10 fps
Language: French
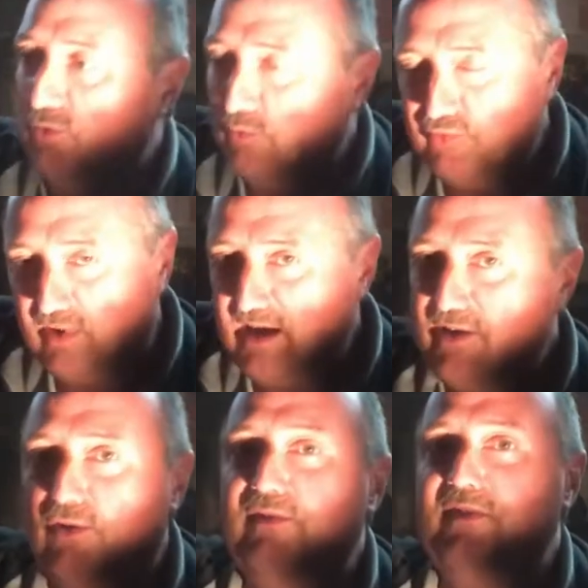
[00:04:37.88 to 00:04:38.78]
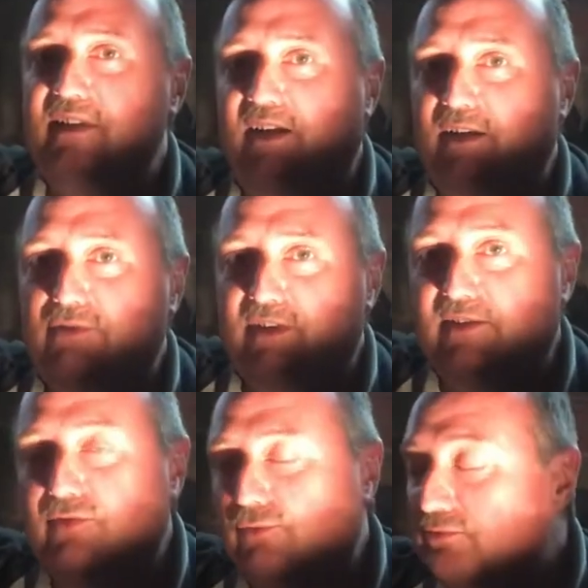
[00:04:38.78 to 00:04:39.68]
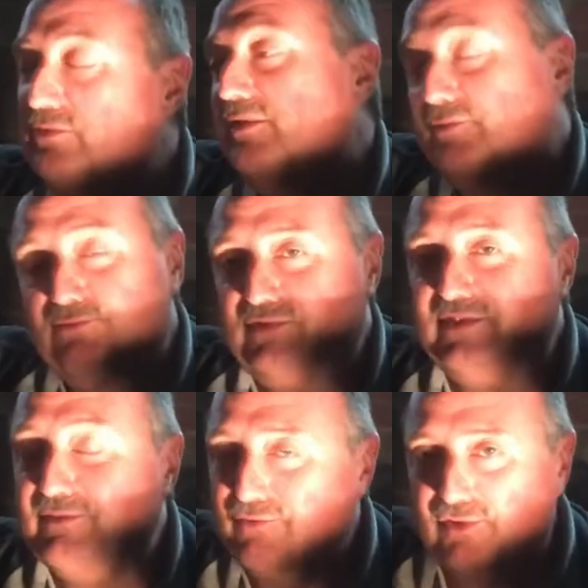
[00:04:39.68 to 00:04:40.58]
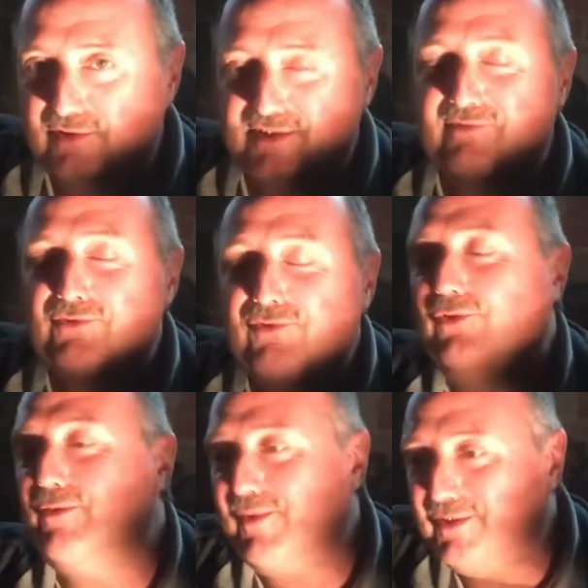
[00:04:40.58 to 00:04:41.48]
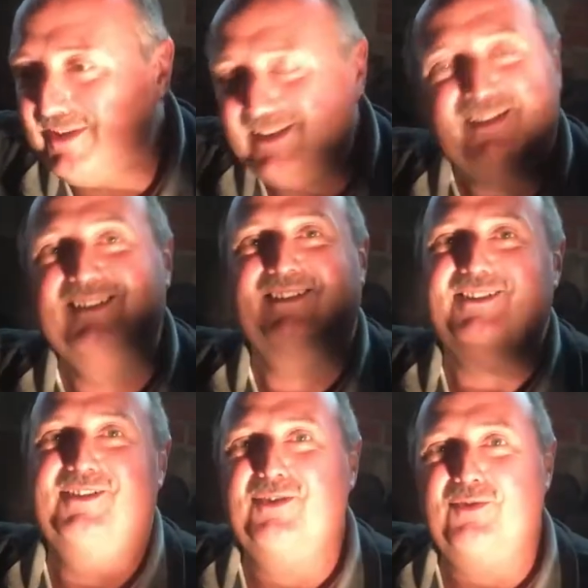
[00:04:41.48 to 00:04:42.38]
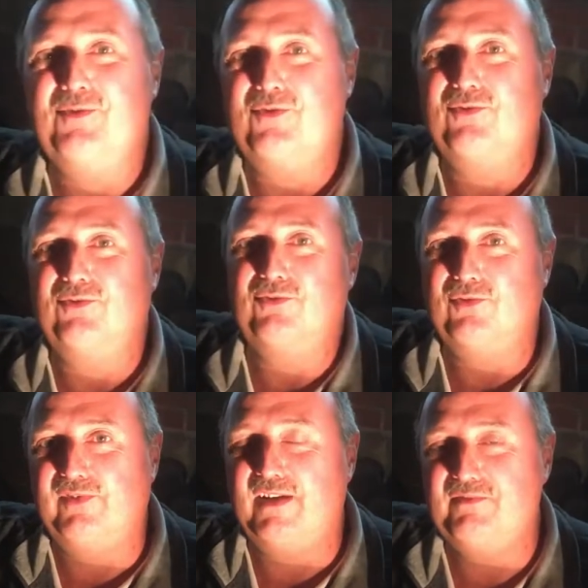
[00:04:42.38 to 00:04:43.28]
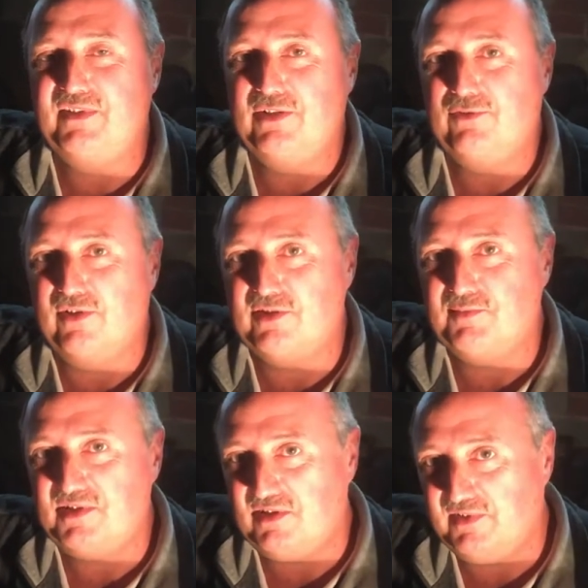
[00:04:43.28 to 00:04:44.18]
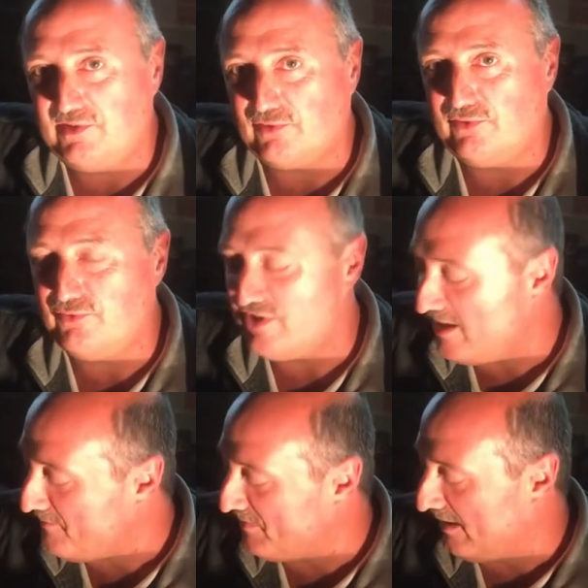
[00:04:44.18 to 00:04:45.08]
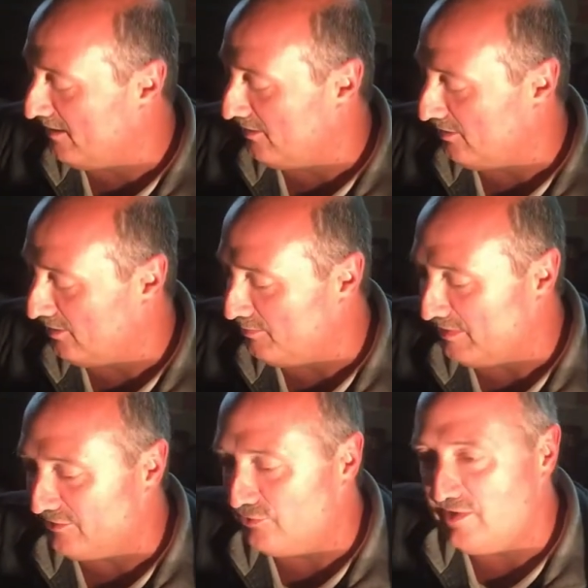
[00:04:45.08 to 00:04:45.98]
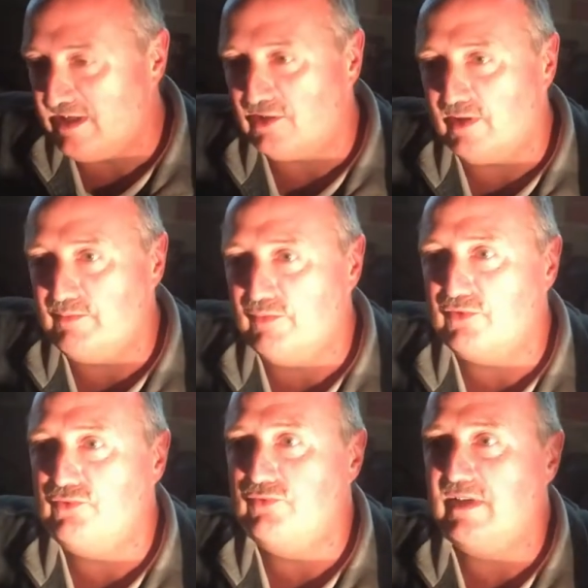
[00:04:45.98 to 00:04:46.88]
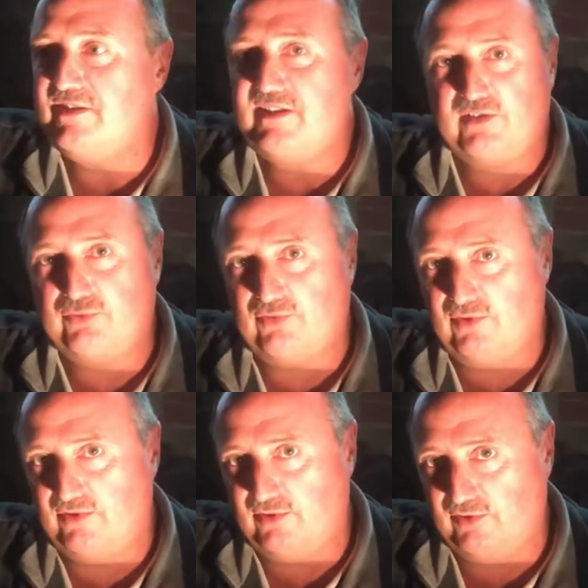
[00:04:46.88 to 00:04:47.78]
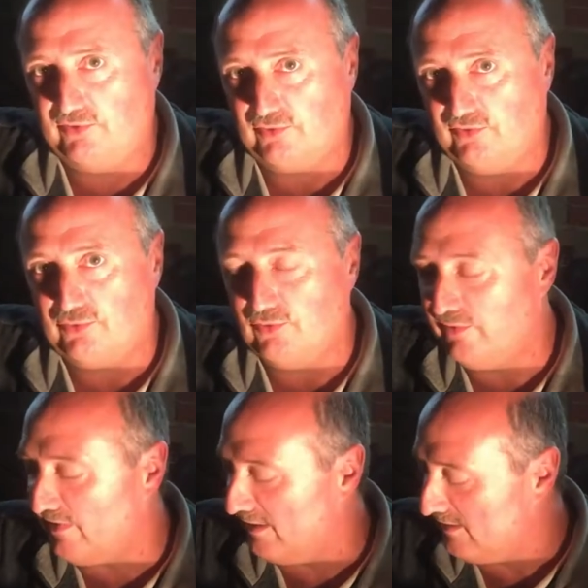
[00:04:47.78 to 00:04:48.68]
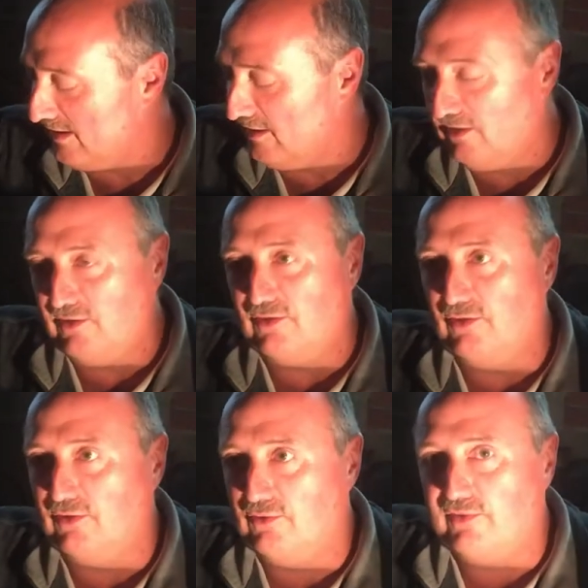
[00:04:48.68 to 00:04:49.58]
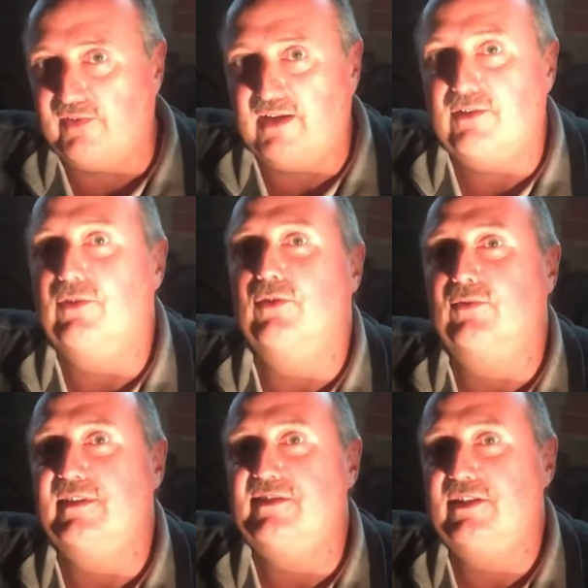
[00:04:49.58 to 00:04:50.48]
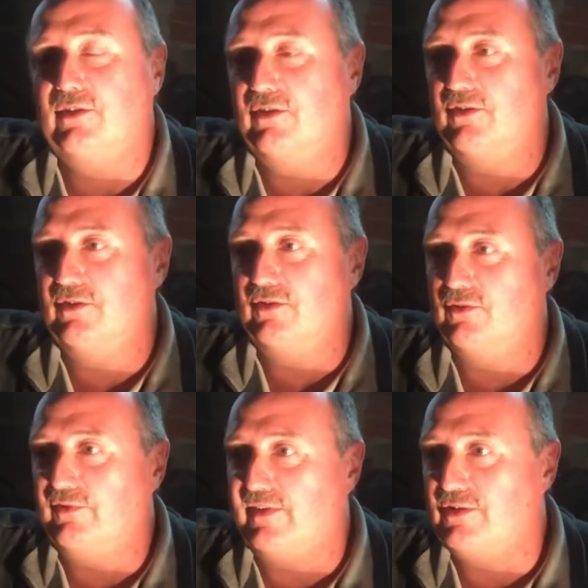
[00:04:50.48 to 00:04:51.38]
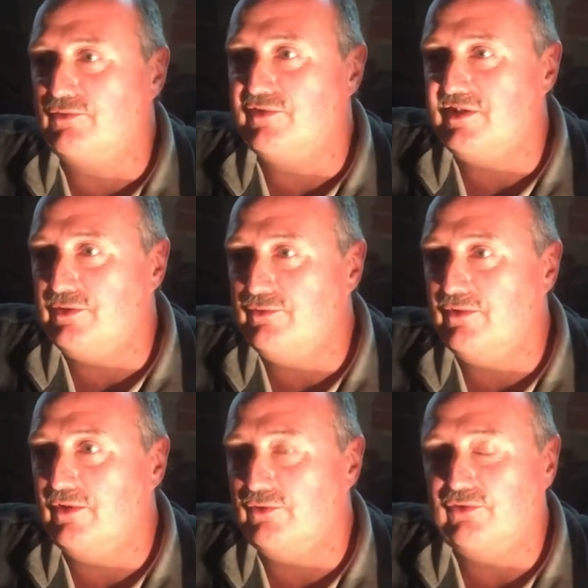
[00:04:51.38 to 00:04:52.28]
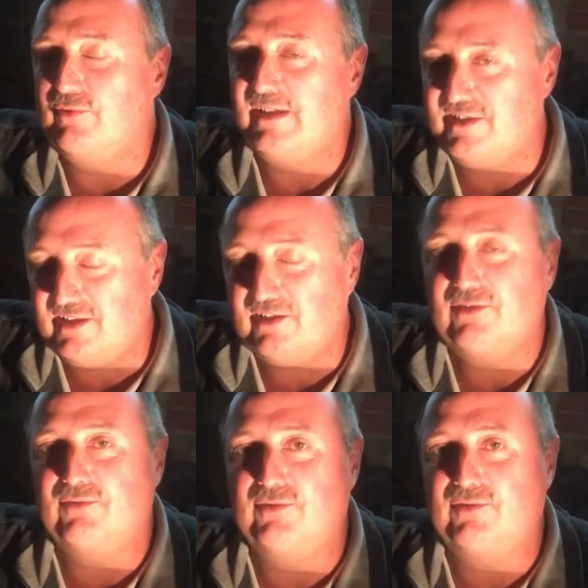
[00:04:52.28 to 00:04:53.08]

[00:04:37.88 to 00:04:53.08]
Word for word: On pourra y revenir à l'occasion, si vous, euh, nous le demandez. on, fera une vidéo spécifique sur le sujet, parce qu'il y a quand même beaucoup à dire sur le, sur, le frein. le frein, on va dire, le frein continu automatique.